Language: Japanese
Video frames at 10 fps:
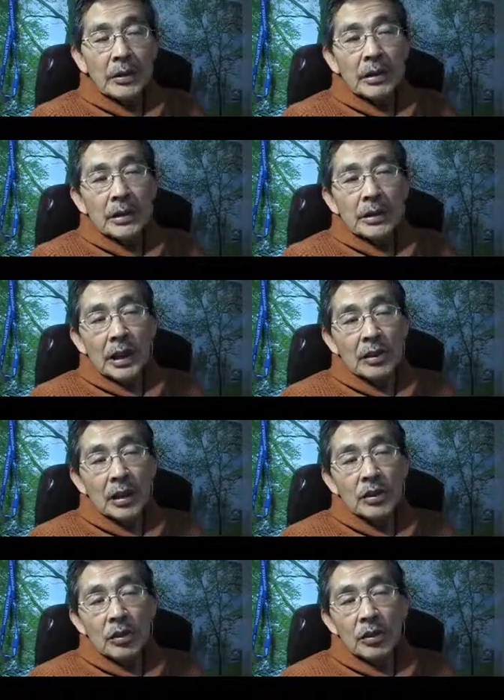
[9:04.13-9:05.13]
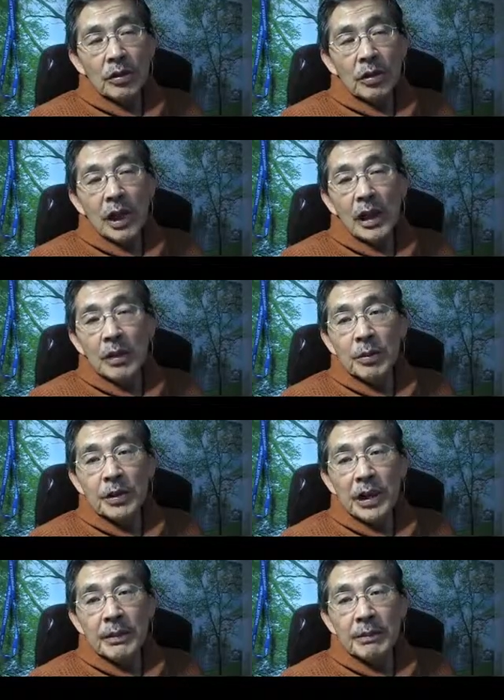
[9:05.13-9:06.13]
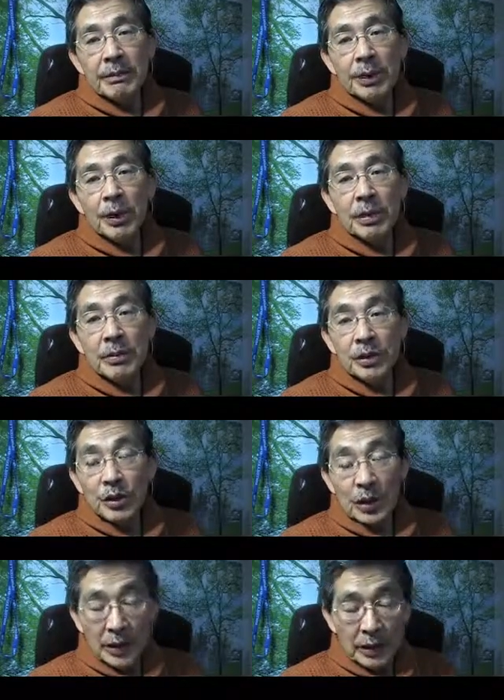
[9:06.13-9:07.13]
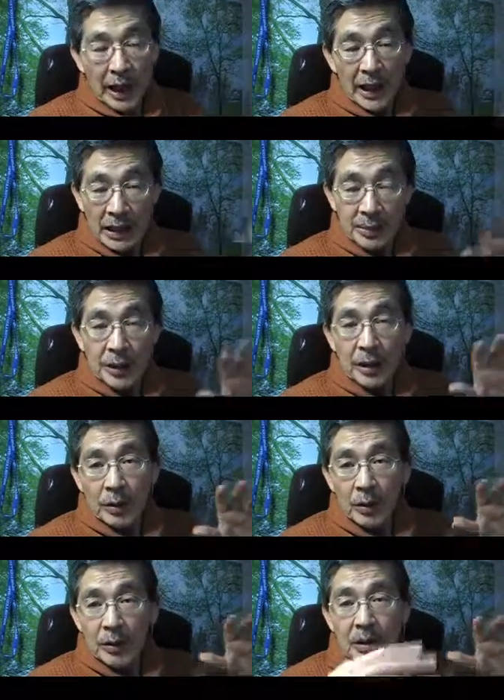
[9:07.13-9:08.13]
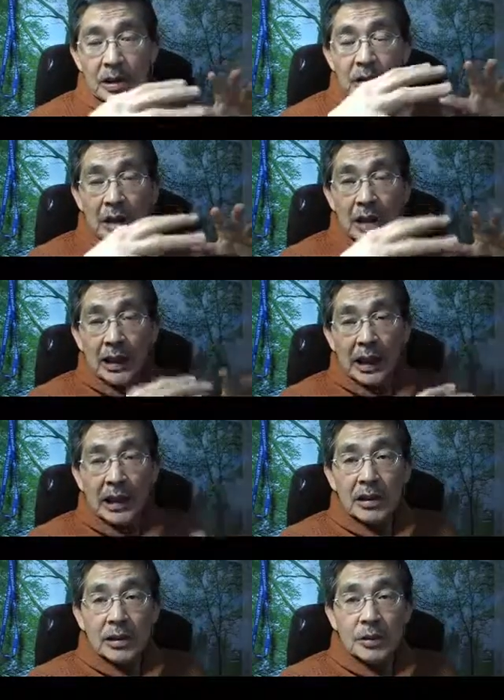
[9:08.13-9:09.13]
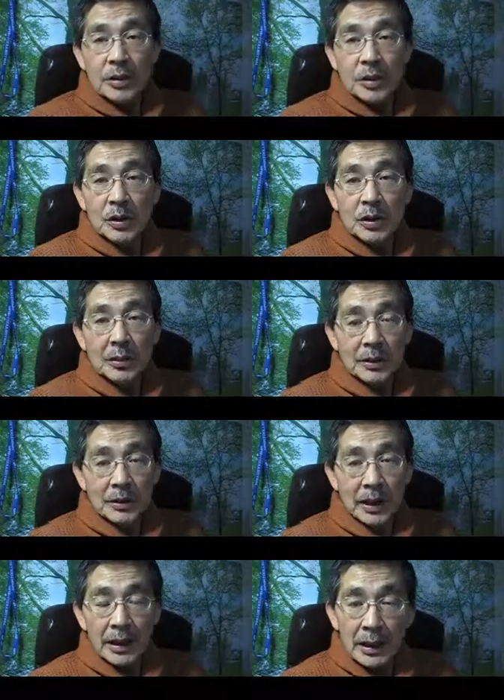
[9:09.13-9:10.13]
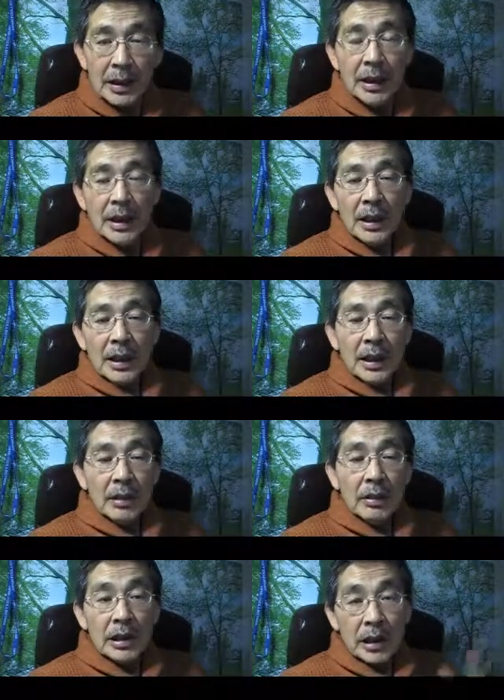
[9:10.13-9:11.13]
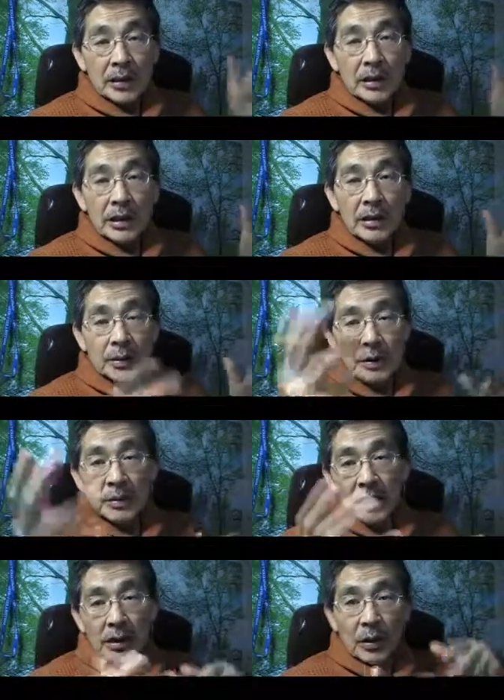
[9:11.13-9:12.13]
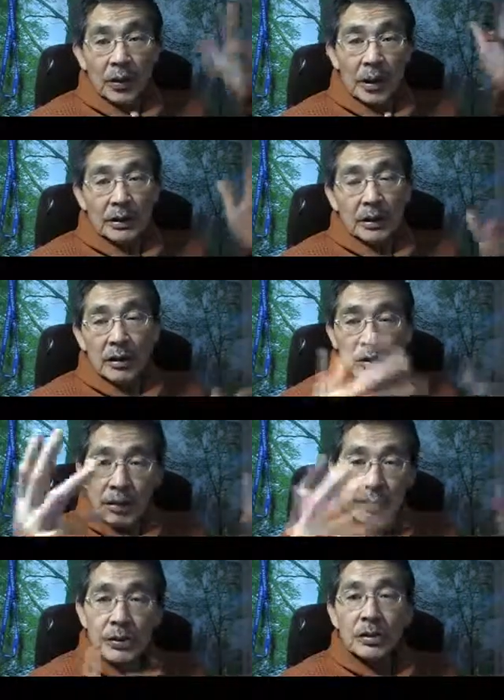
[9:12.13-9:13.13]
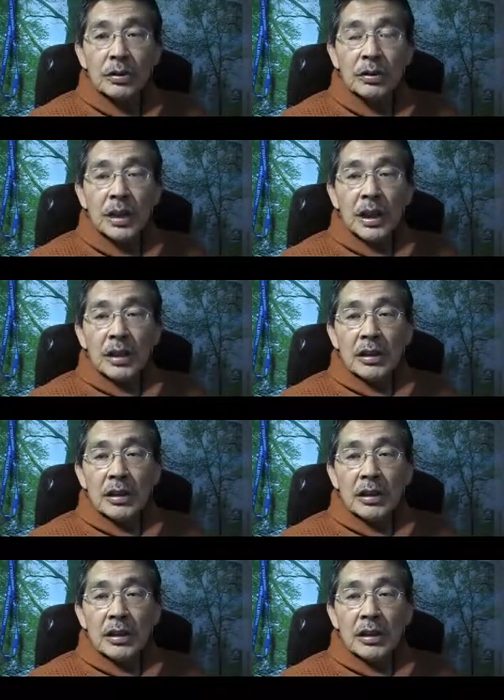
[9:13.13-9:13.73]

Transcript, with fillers: 合には、確かにそのお金の問題も、それはあの、あらゆるものはあの、金銭的な価値に結びついてますからね。あの芸術だって美術だって音楽だって全部その